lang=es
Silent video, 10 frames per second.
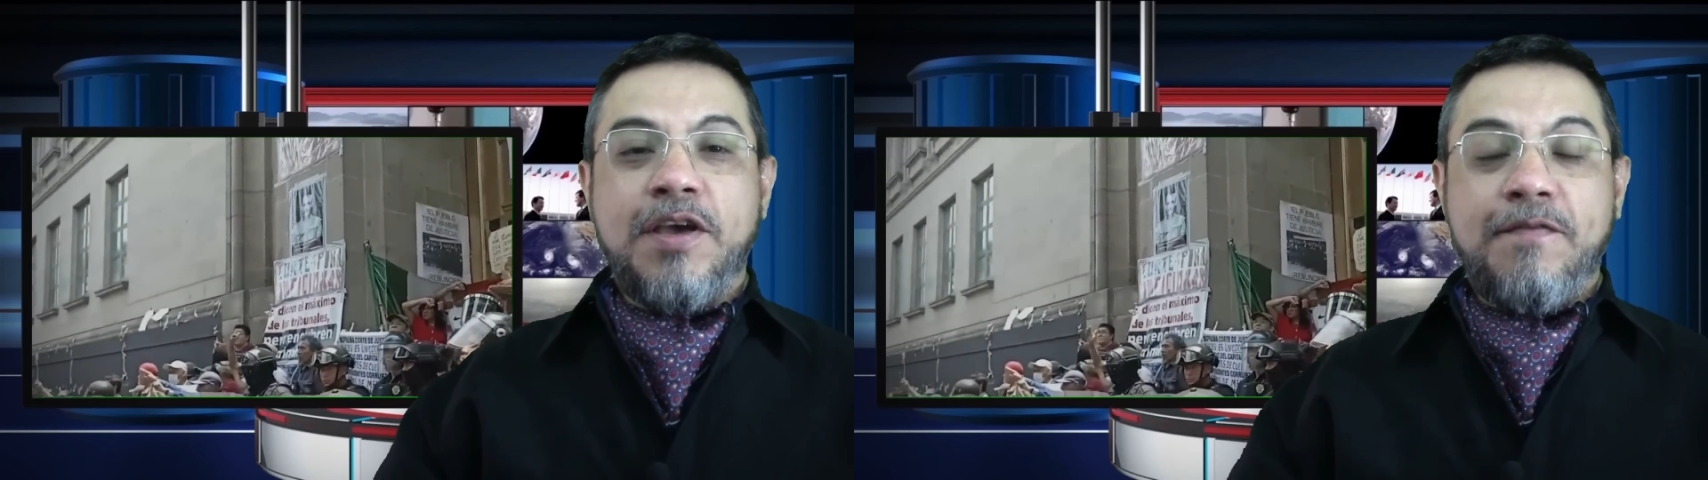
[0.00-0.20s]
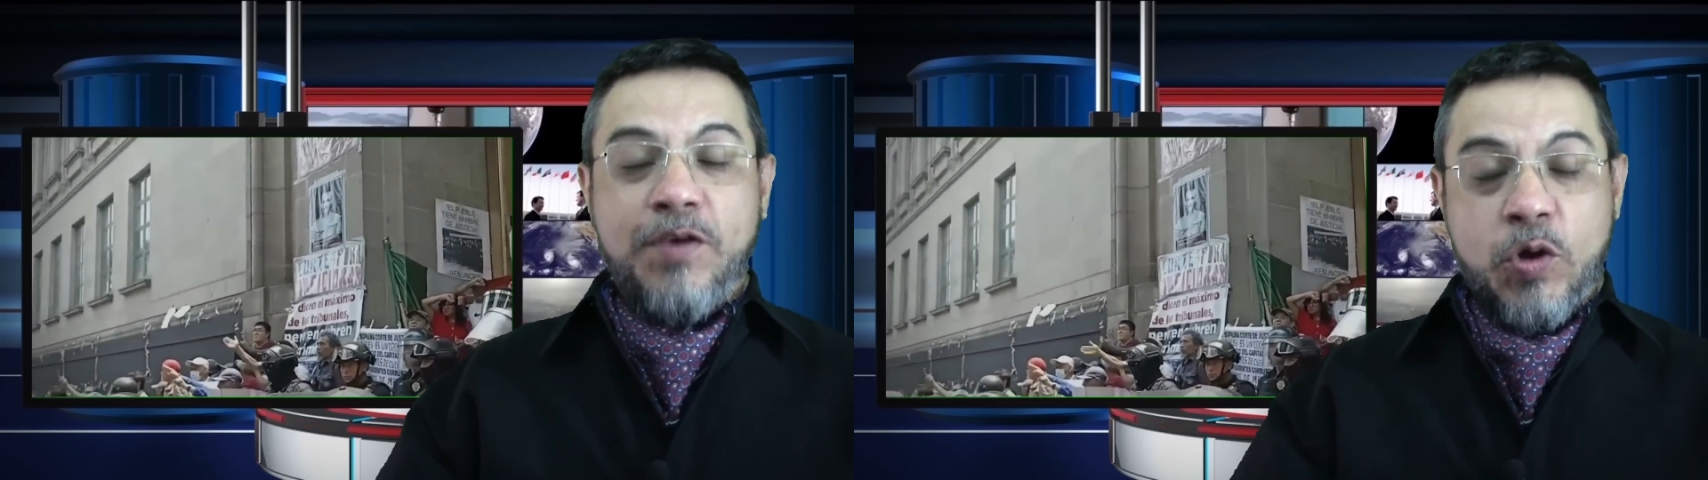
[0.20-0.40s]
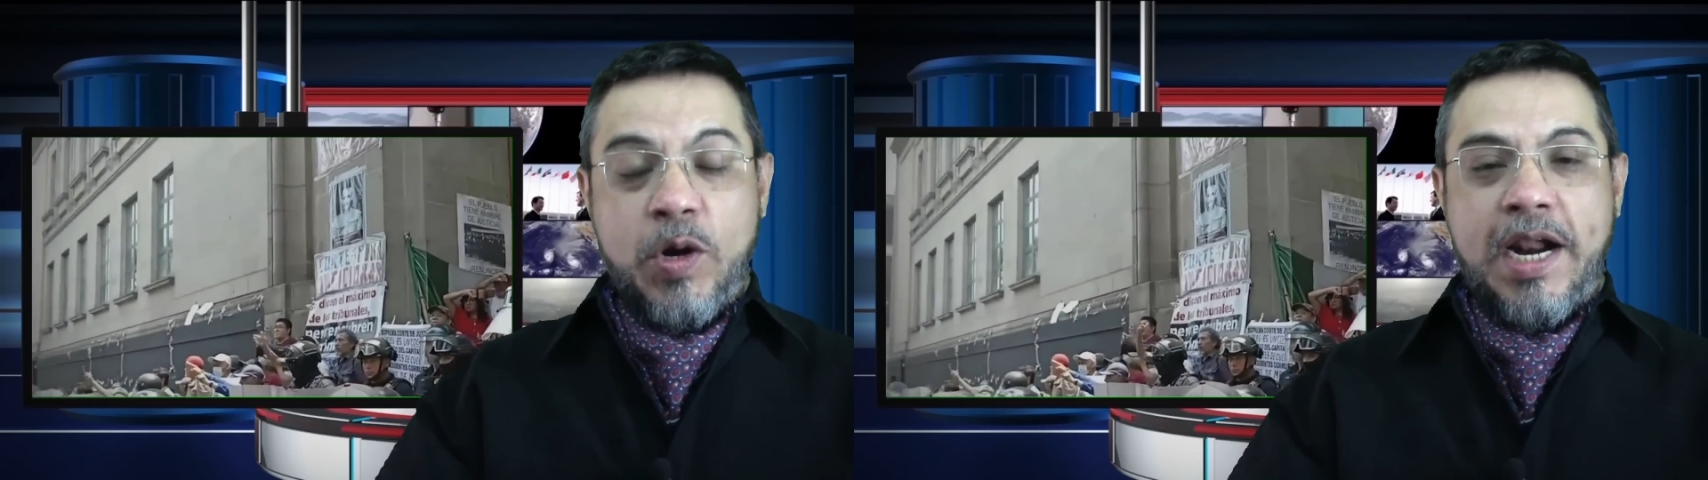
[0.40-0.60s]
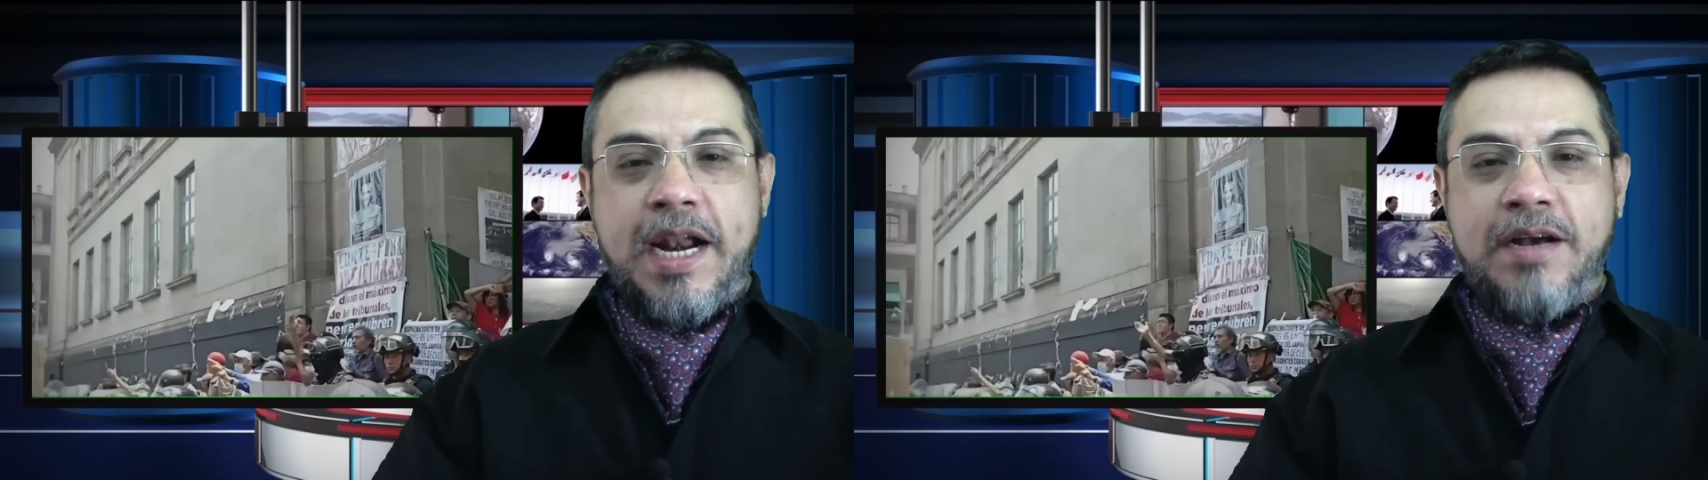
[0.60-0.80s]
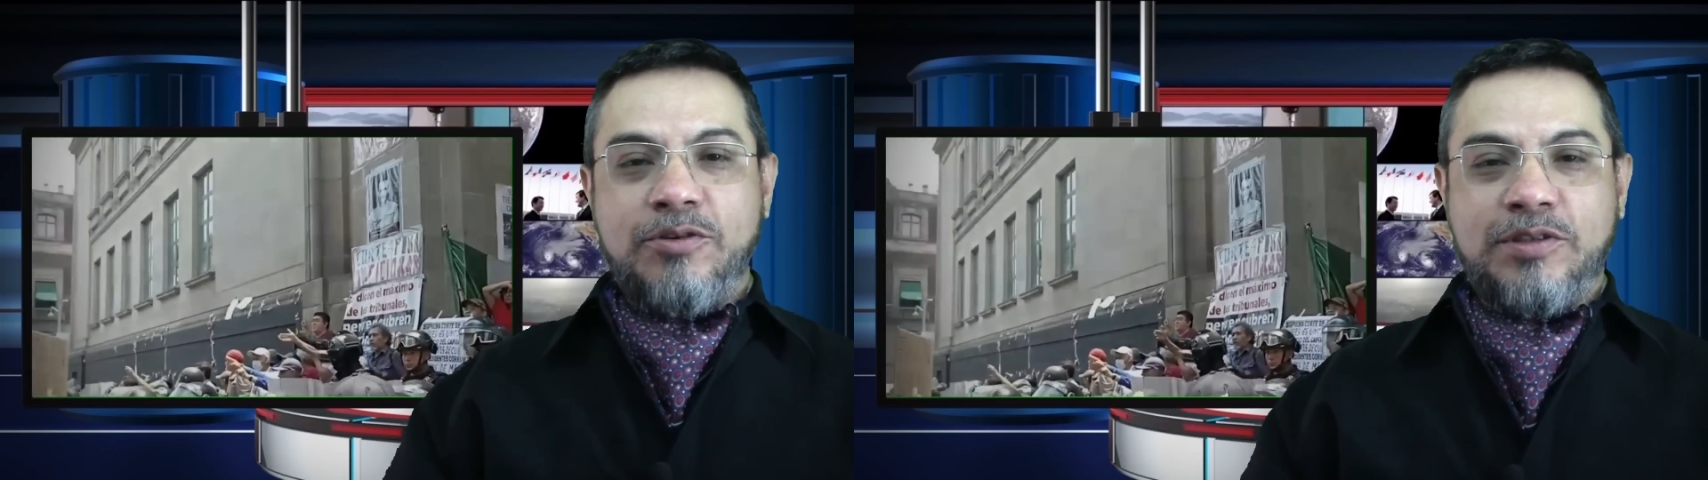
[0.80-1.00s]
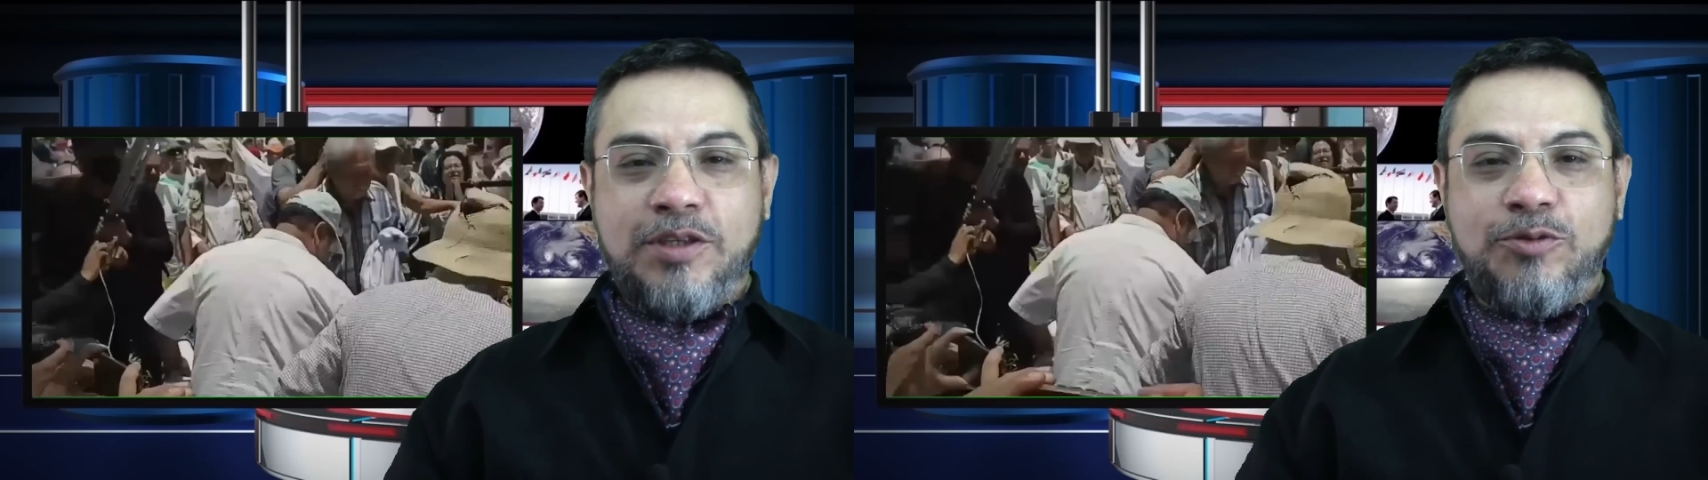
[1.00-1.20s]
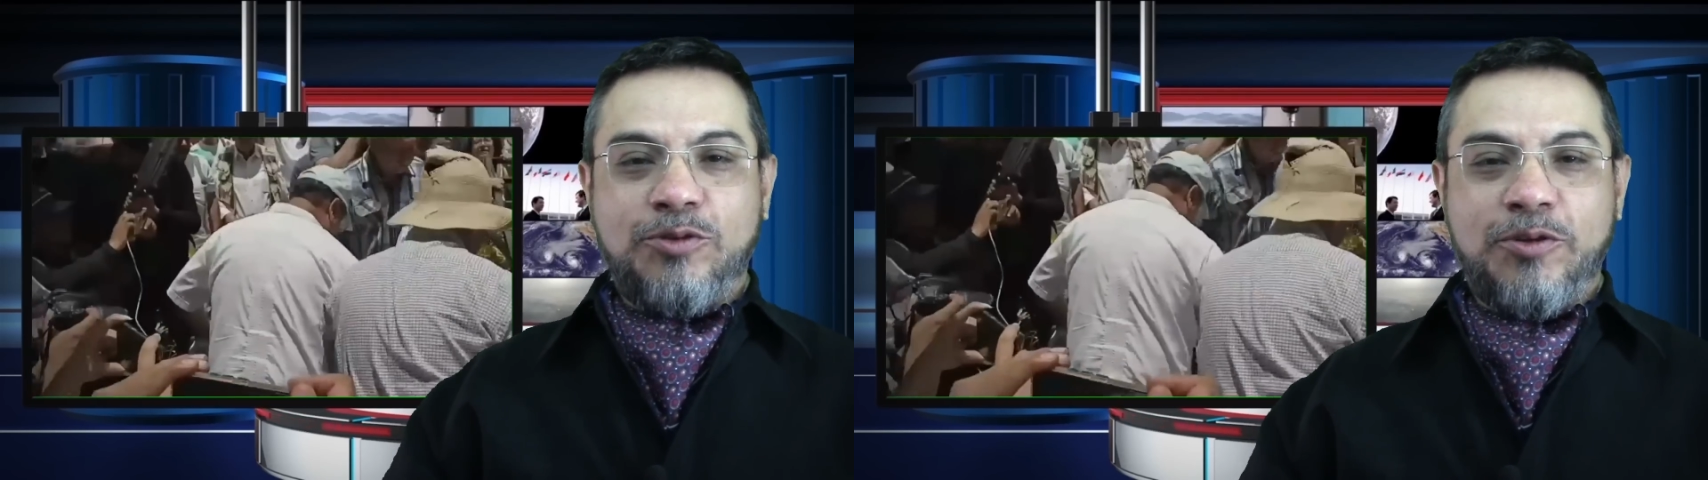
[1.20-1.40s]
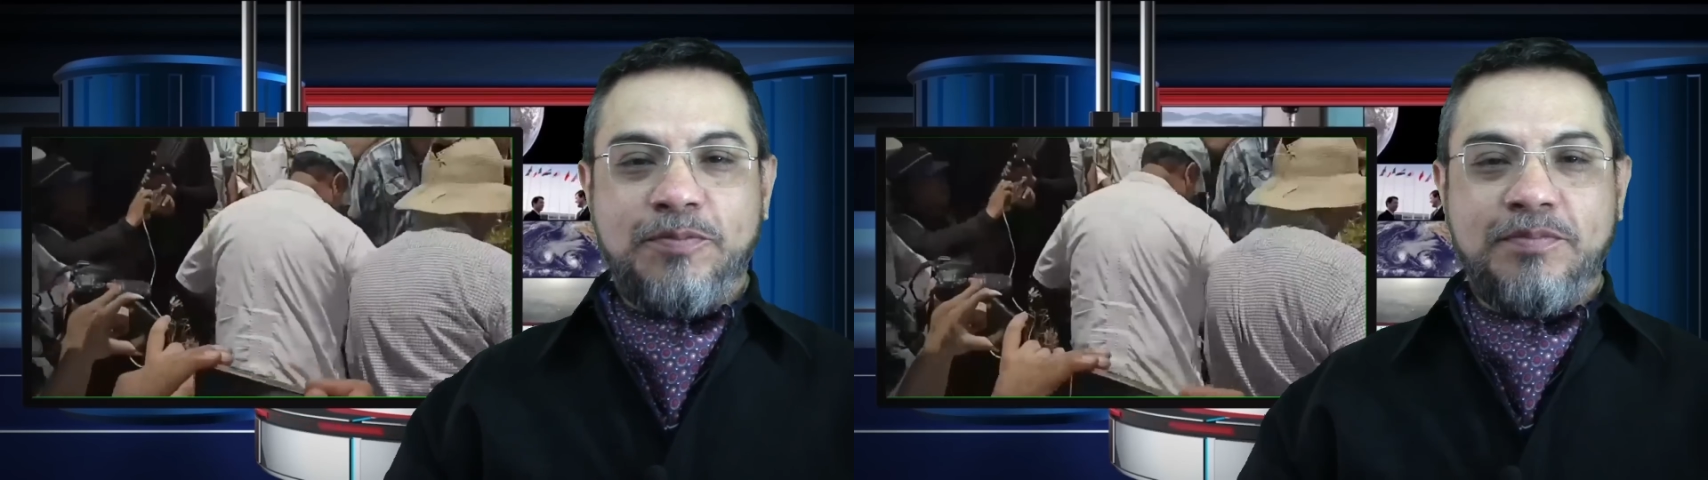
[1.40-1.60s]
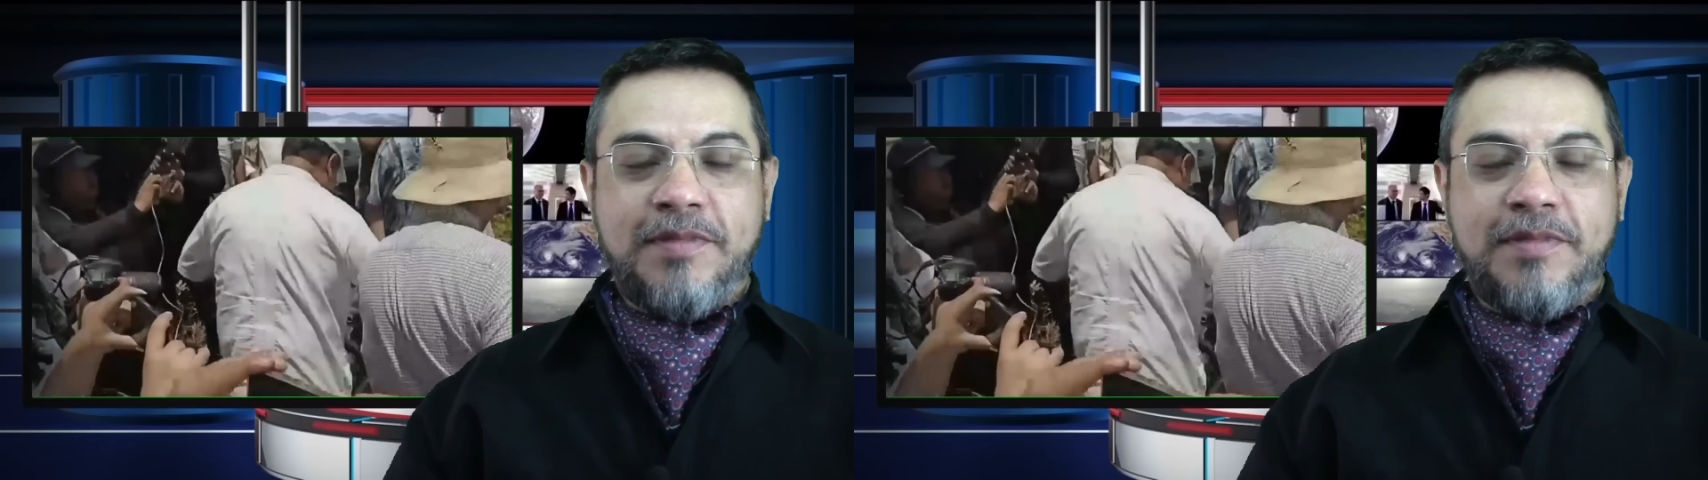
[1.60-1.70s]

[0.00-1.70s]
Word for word: violan la Constitución.